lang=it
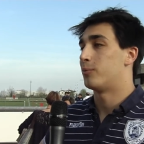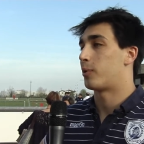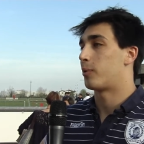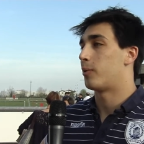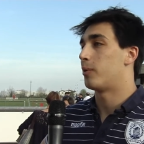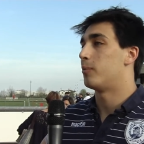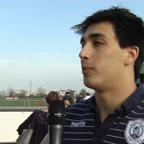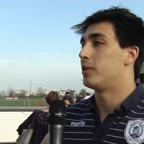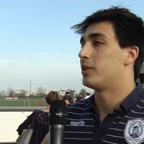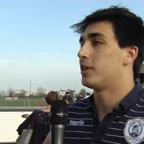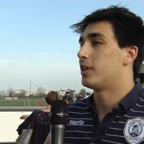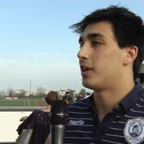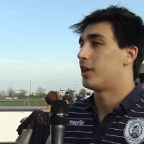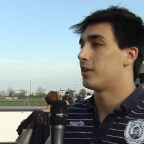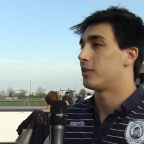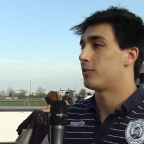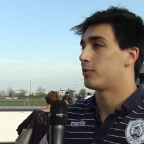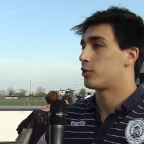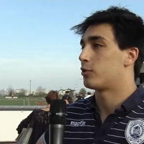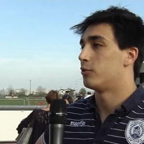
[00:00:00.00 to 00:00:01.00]
Probabilmente
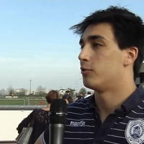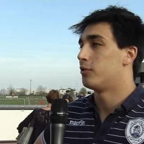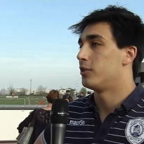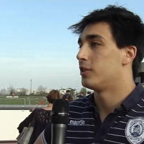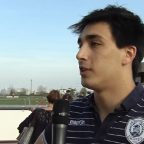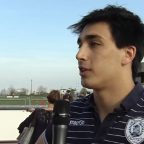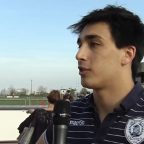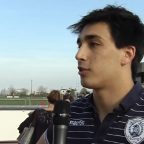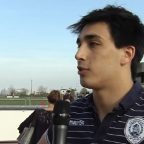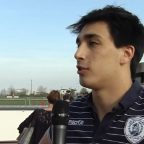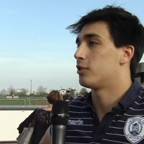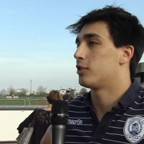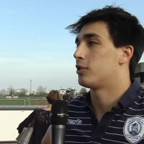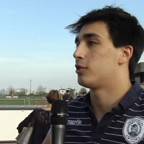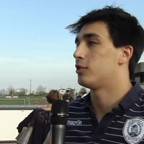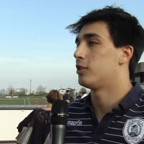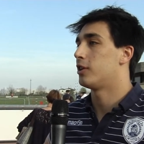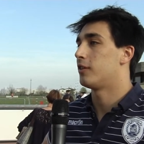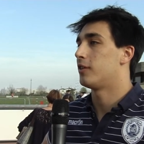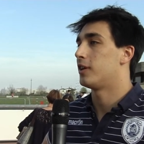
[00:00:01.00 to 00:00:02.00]
dalla sconfitta scorsa
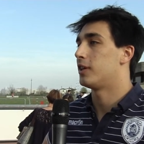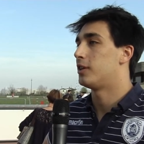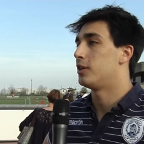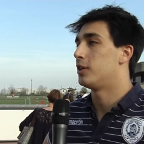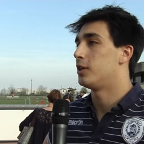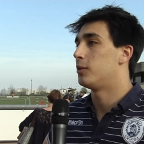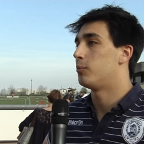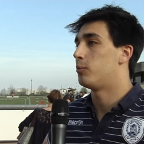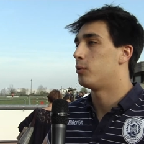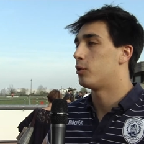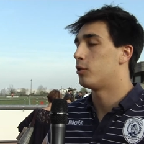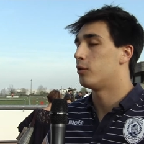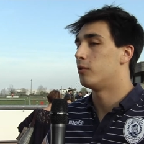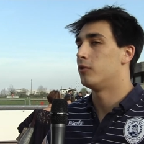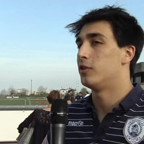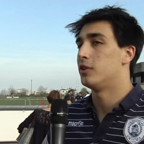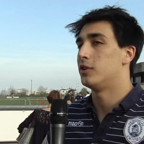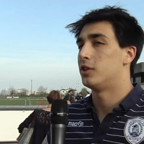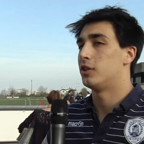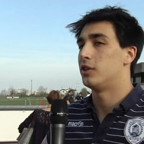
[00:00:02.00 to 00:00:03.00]
sono arrivati più
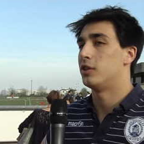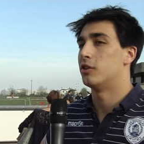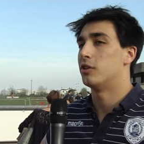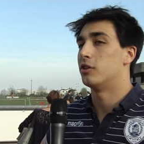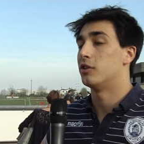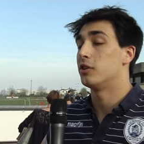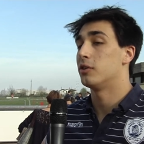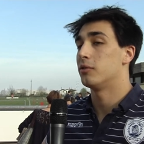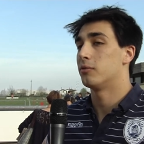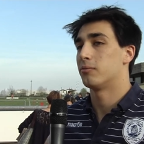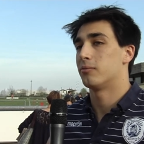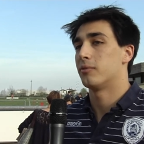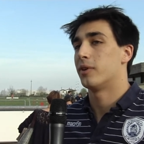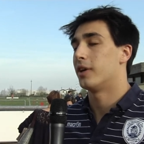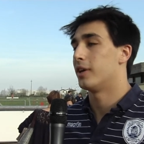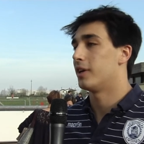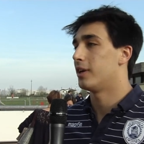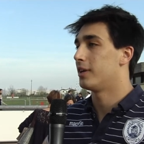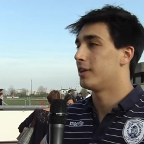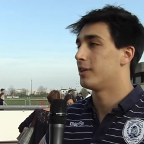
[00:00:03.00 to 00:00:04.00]
convinti di noi.
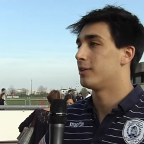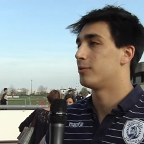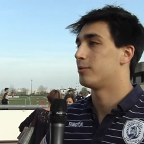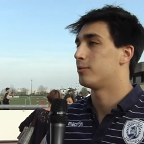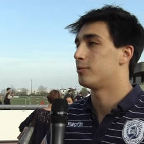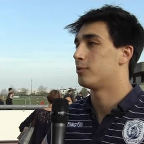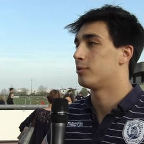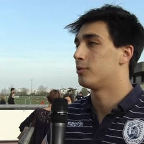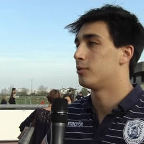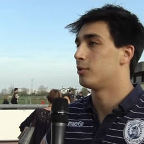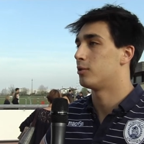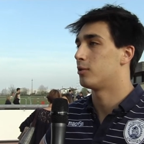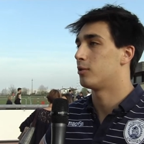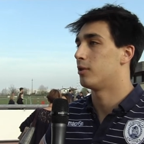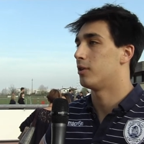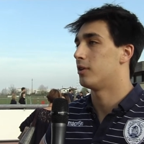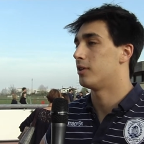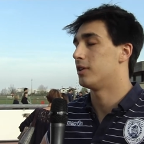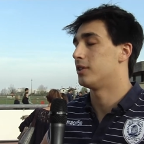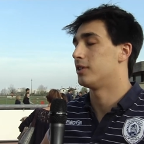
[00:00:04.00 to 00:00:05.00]
Eh, di fare
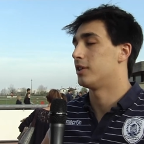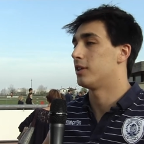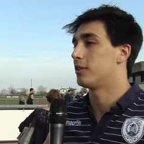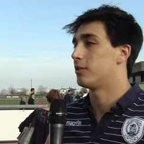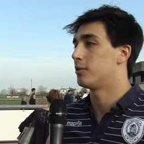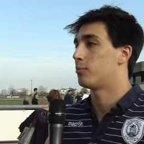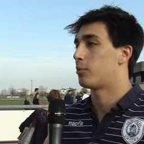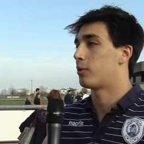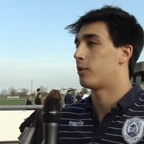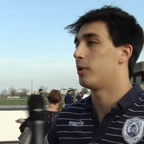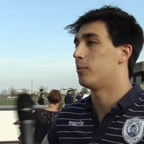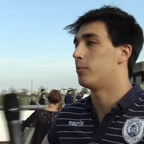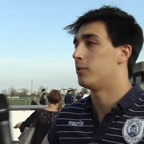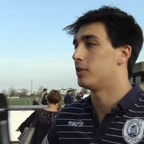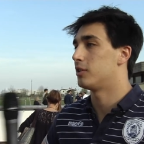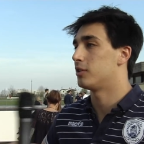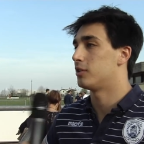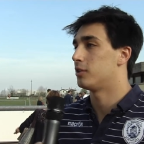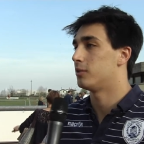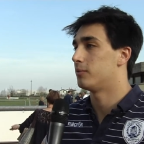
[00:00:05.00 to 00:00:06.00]
meglio? Esatto,
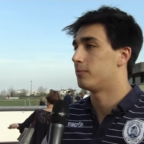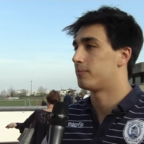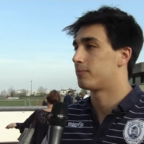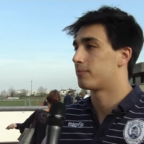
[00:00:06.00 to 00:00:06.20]
probabilmente sì.